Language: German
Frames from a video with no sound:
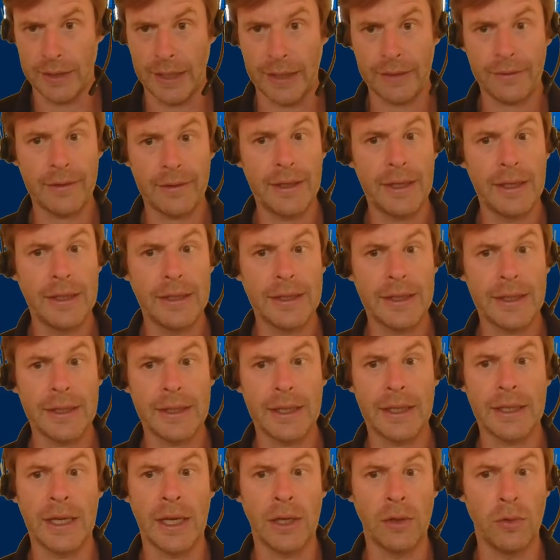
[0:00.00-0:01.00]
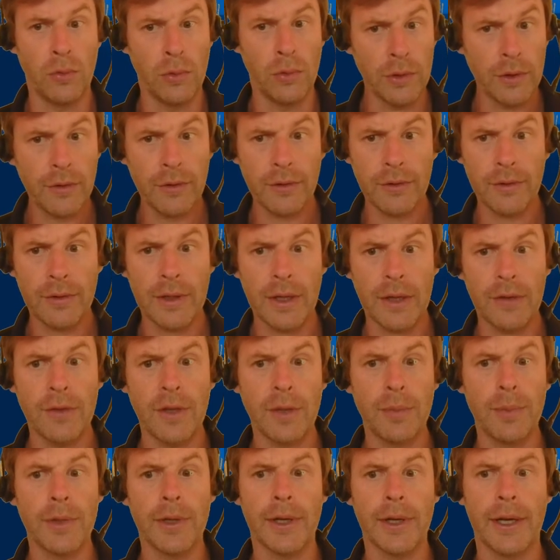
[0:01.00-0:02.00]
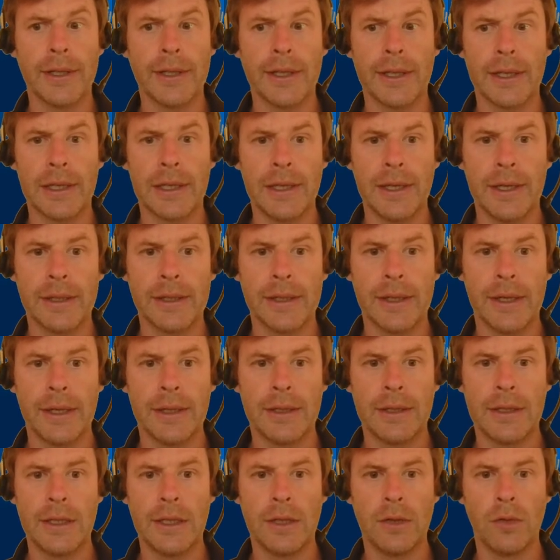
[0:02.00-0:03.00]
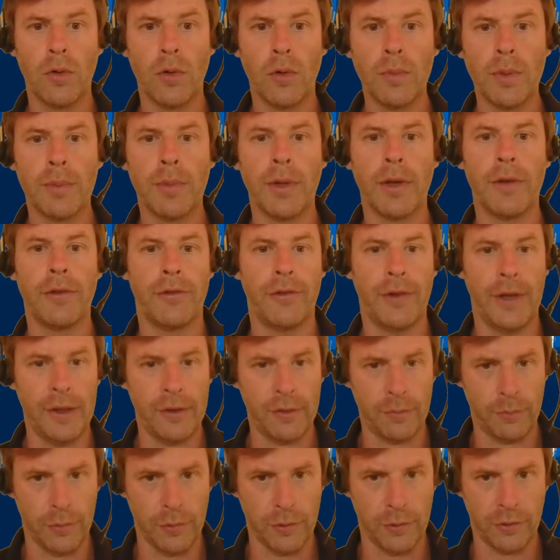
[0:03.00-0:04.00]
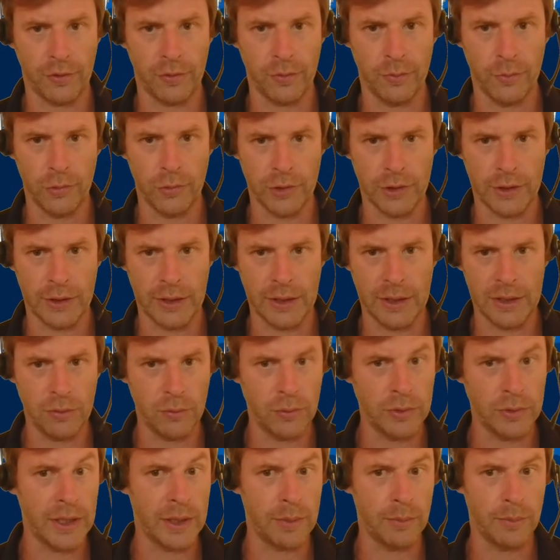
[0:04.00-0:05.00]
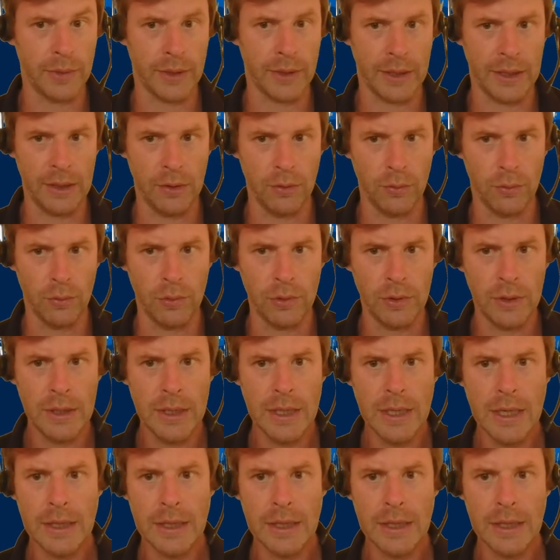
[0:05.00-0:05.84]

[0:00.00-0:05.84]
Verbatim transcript: Herzlichen Dank an Herrn Utz, der sich bereit erklärt hat, die Gruppe bei Facebook zu moderieren, und Herrn Bredow,